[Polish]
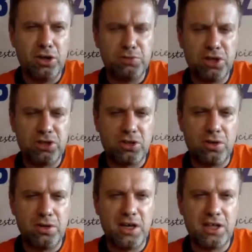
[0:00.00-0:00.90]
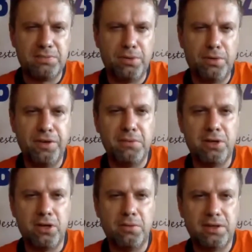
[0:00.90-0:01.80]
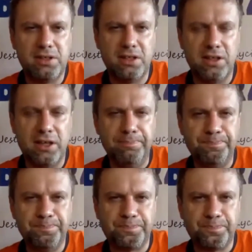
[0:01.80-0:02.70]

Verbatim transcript: od przedszkoli aż po firmy komercyjne.